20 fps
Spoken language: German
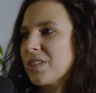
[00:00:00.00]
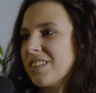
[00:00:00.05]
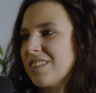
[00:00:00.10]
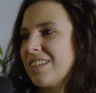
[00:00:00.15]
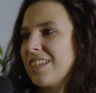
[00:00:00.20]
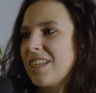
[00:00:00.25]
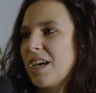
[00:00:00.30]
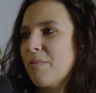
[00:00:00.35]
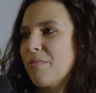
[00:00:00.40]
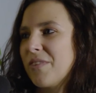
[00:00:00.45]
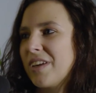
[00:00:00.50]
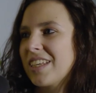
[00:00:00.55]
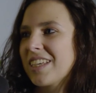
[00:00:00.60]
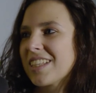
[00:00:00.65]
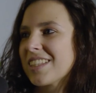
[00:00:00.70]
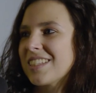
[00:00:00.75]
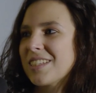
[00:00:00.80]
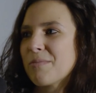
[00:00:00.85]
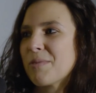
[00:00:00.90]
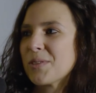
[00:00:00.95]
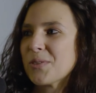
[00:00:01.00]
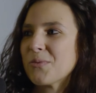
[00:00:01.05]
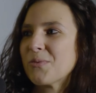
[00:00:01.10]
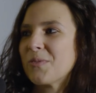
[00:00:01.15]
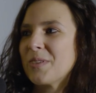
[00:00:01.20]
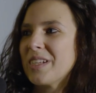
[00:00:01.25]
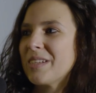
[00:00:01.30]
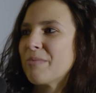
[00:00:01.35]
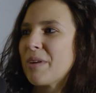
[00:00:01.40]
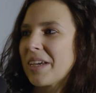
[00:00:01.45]
gesehen habe, werde ich jetzt nicht mehr
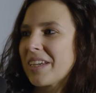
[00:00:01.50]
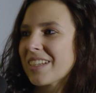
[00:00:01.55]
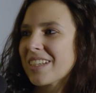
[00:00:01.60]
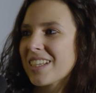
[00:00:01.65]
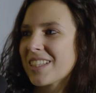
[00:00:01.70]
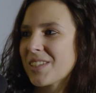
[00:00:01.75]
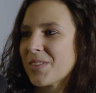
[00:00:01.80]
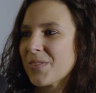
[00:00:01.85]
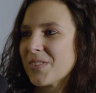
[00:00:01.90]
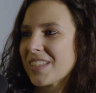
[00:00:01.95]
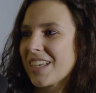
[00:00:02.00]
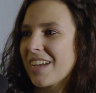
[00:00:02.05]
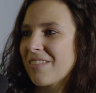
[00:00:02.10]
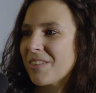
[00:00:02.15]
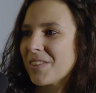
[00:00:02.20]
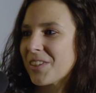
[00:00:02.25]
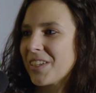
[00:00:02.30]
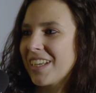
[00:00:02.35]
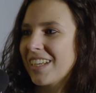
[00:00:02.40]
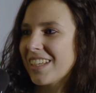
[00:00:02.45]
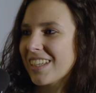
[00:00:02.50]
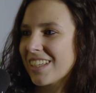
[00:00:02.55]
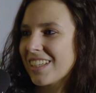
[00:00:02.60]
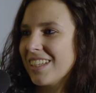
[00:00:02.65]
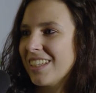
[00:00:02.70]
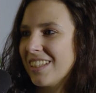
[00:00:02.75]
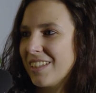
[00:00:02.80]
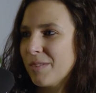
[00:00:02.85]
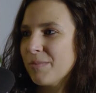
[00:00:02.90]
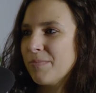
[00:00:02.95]
so viel bei Generation sein
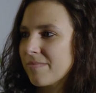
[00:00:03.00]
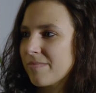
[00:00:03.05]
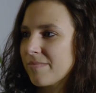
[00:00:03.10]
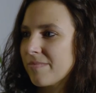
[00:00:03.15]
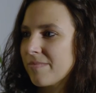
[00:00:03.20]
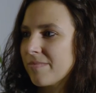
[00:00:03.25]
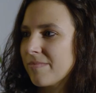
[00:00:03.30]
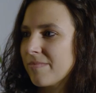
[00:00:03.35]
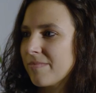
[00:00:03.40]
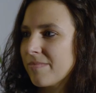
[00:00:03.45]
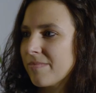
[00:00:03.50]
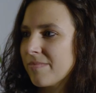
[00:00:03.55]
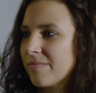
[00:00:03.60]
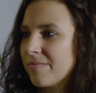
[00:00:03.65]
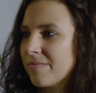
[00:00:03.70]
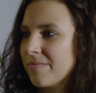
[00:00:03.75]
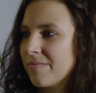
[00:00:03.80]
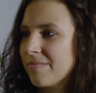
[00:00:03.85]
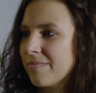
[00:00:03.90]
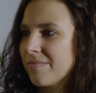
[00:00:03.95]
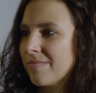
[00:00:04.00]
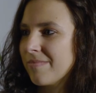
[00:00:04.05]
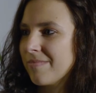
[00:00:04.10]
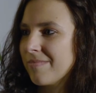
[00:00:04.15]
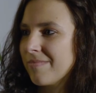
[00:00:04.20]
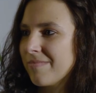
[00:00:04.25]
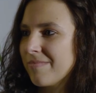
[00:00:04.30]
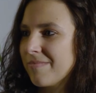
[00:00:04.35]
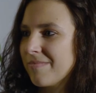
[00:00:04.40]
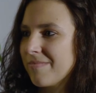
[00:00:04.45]
wahrscheinlich. Vermisst du
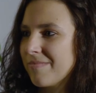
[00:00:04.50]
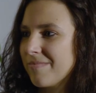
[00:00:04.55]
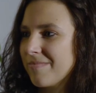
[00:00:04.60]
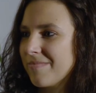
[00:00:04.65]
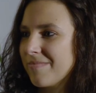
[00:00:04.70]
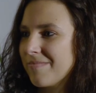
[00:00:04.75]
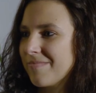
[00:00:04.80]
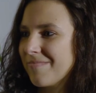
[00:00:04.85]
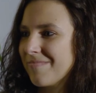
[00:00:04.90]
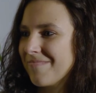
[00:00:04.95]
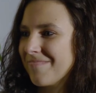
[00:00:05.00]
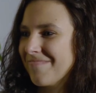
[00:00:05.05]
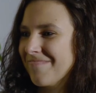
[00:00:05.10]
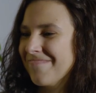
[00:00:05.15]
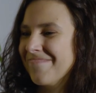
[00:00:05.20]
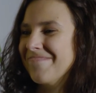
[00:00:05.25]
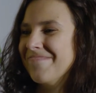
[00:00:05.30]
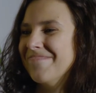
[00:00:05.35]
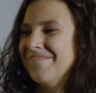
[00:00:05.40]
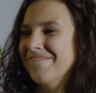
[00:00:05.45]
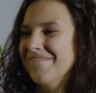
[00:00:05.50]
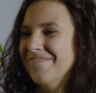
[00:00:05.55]
Bärenstark auch ein bisschen oder